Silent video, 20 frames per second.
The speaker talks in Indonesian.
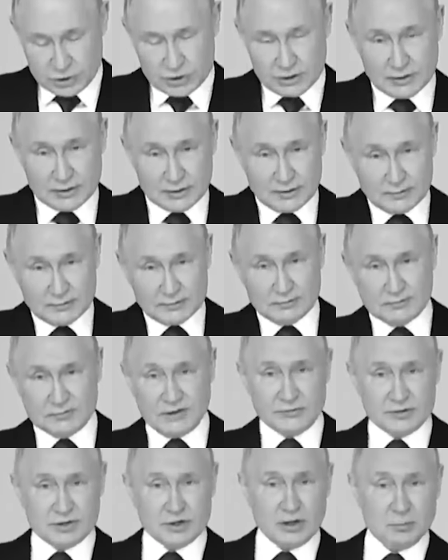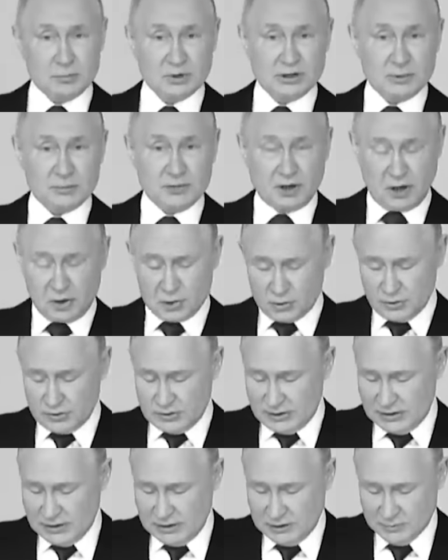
ka Hamas ban pelat ya hostage.